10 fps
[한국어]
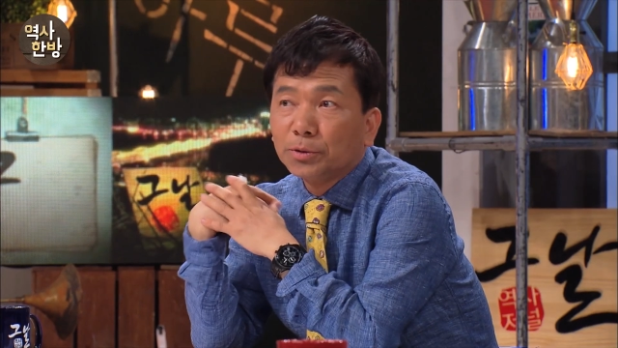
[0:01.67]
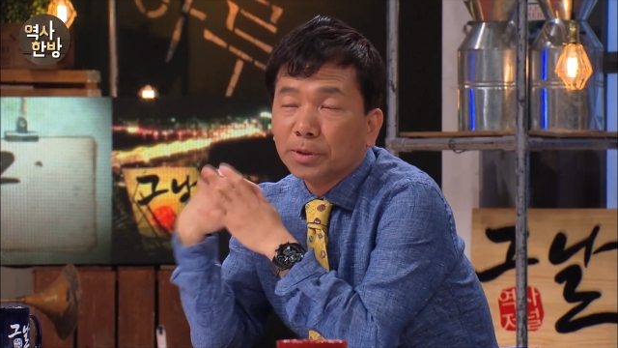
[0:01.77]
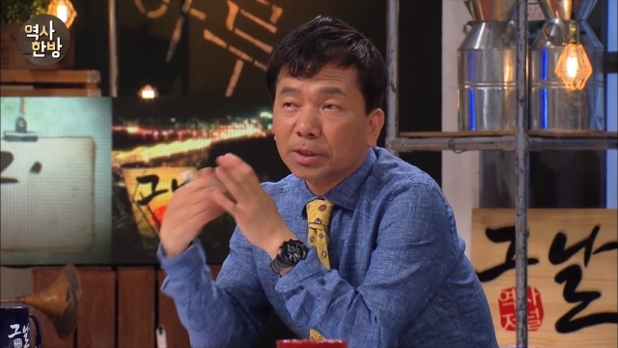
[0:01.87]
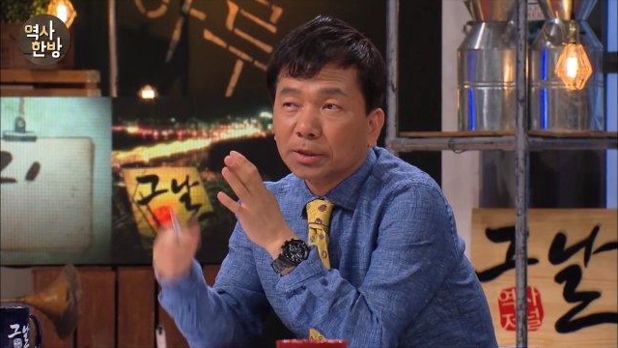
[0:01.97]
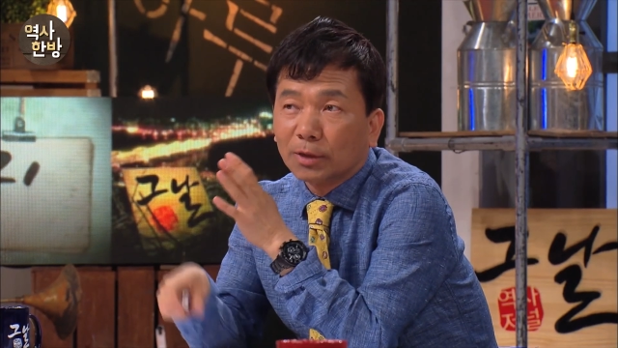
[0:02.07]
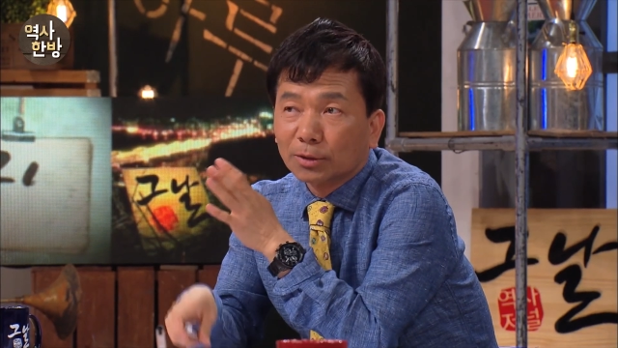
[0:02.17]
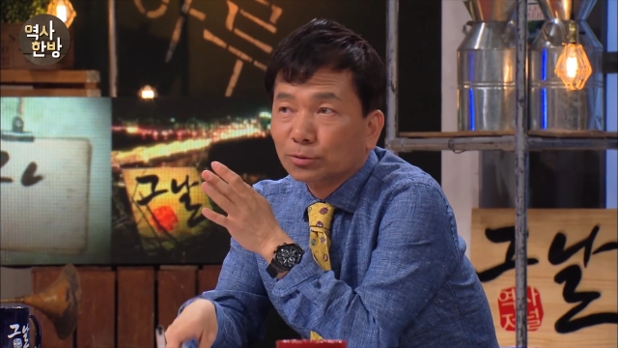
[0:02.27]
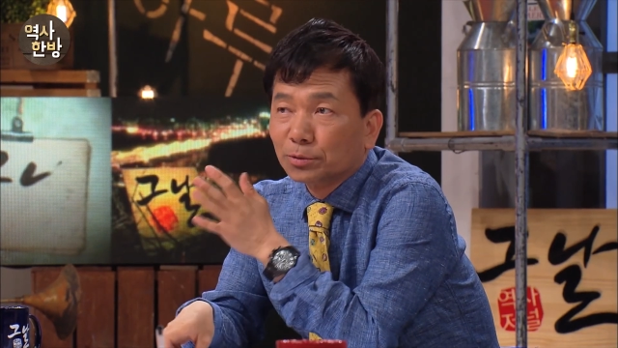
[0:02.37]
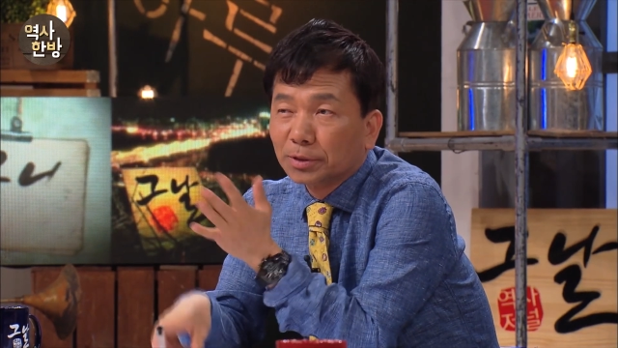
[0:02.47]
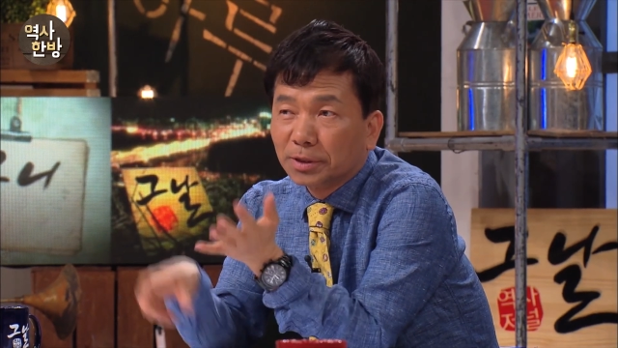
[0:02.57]
이외에 이
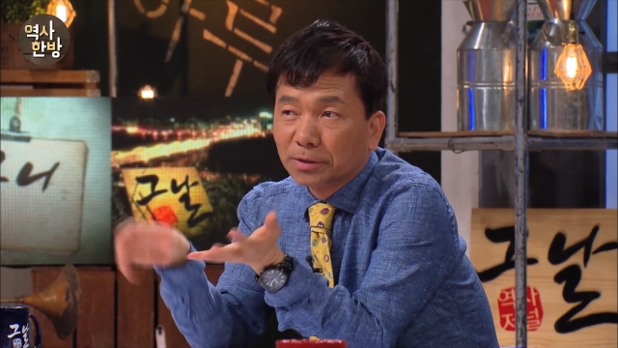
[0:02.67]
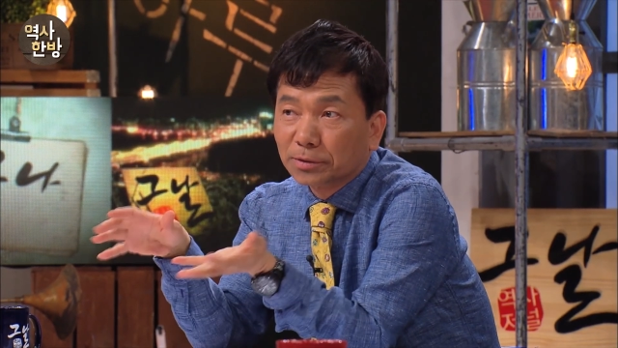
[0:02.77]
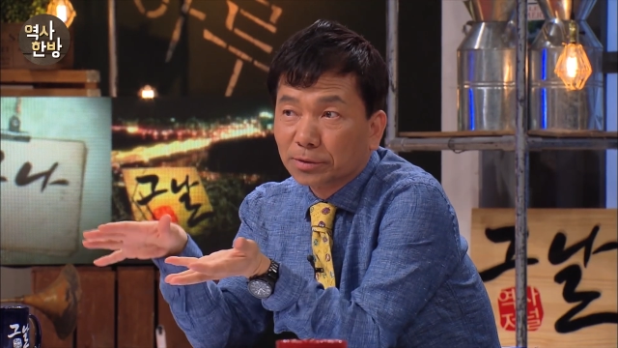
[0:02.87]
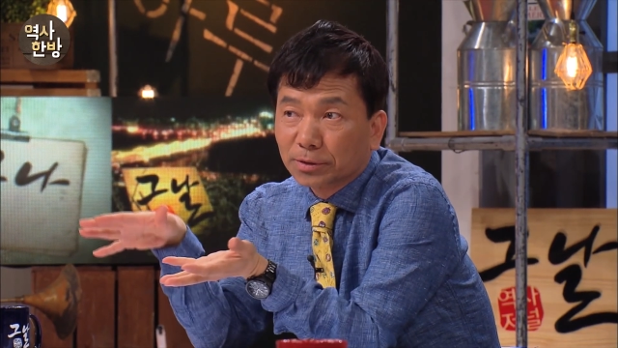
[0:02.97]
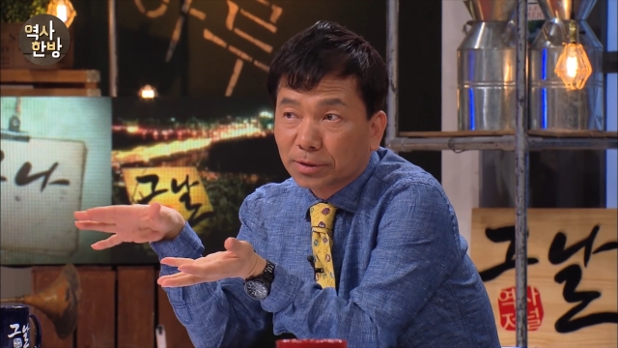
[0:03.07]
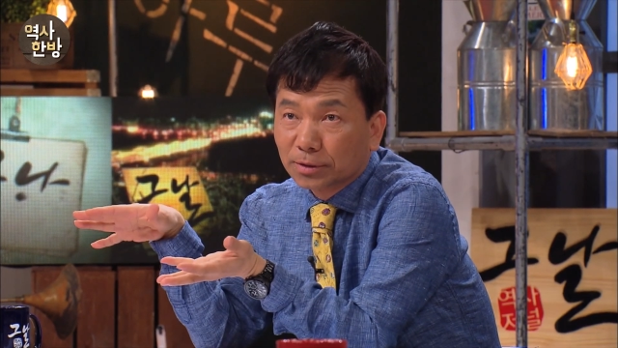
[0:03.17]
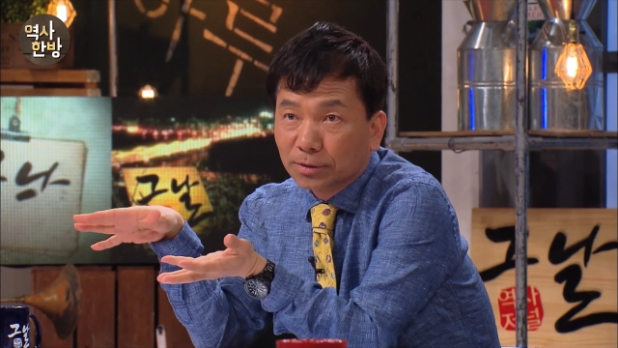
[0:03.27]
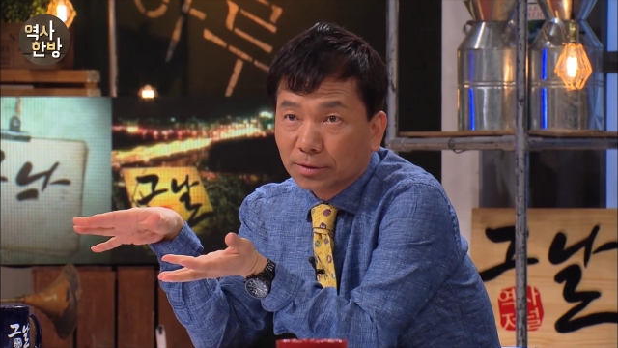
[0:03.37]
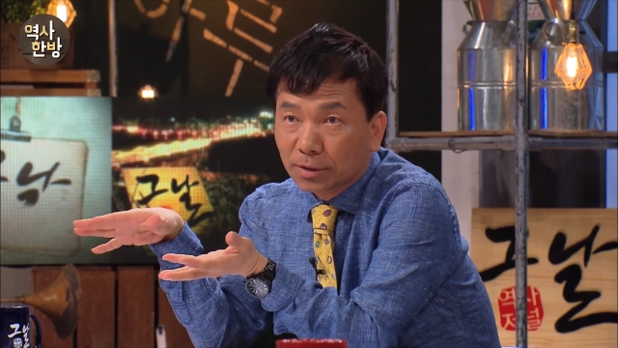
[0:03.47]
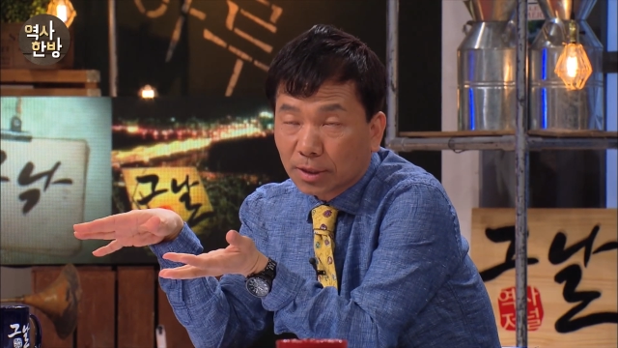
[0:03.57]
광종의
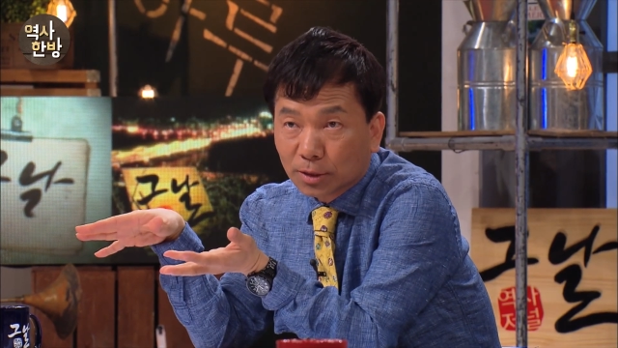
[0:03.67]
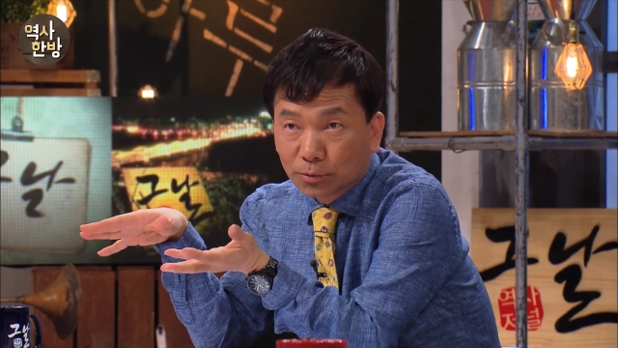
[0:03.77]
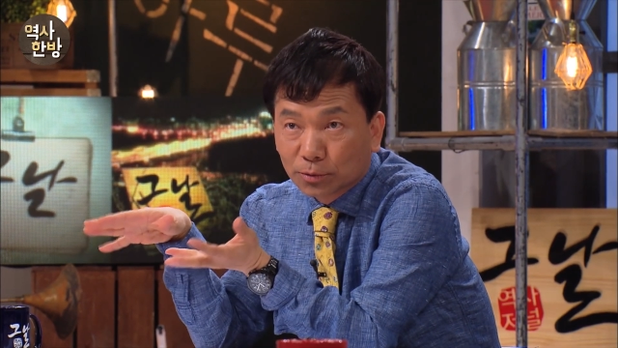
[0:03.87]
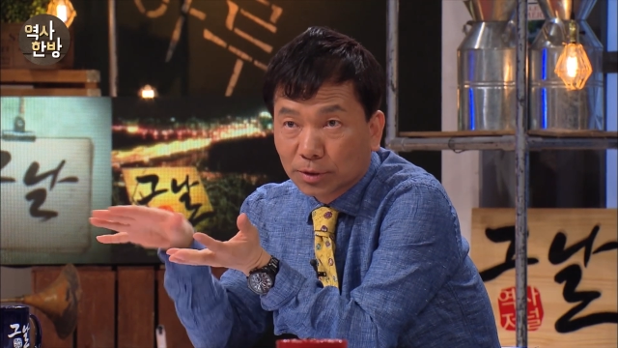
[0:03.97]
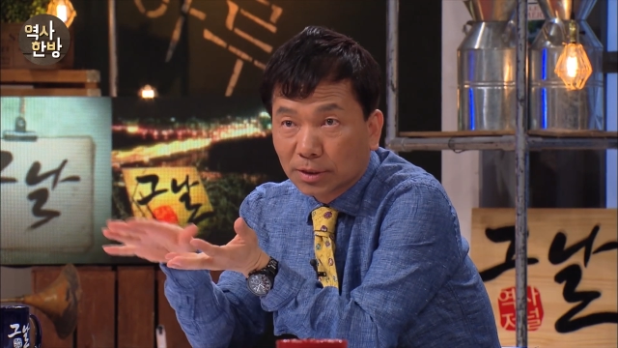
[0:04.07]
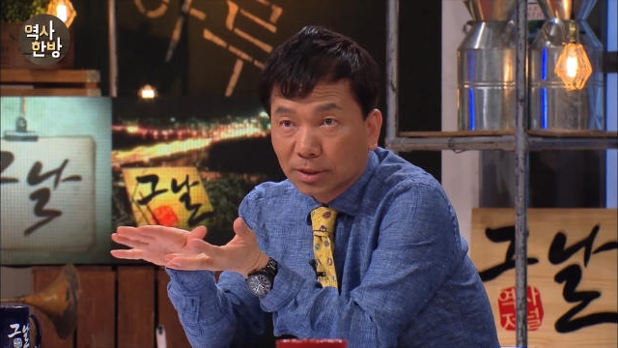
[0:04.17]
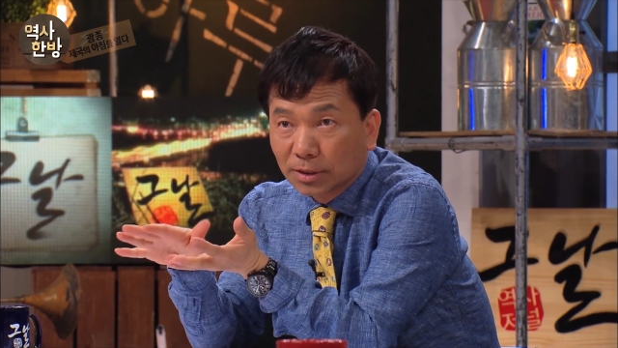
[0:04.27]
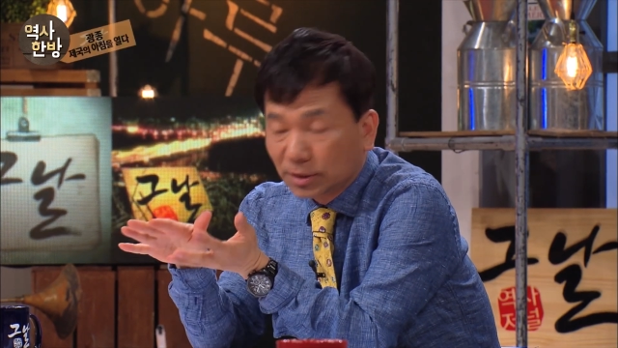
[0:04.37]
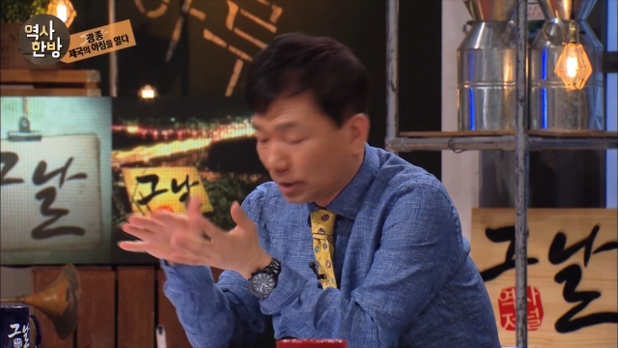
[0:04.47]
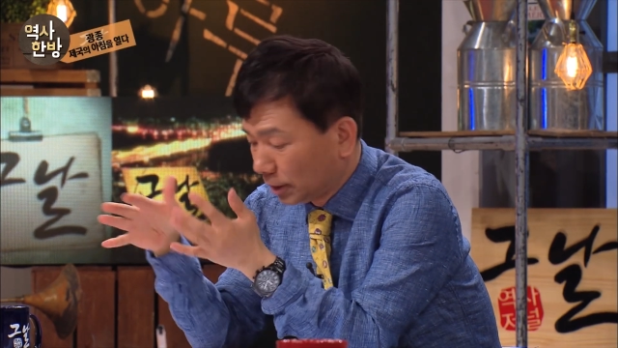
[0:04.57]
개혁정책은 계속 이제
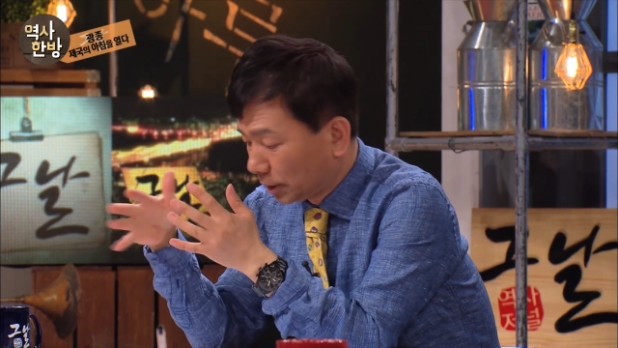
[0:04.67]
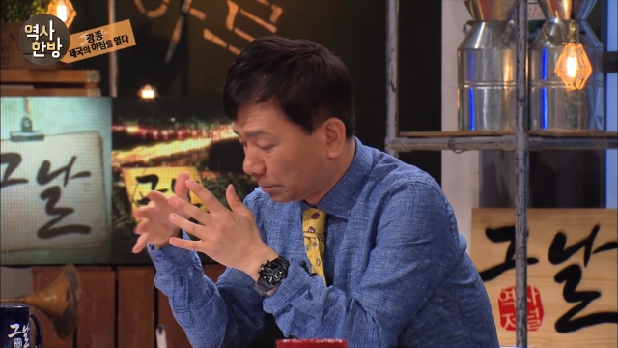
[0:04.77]
진행이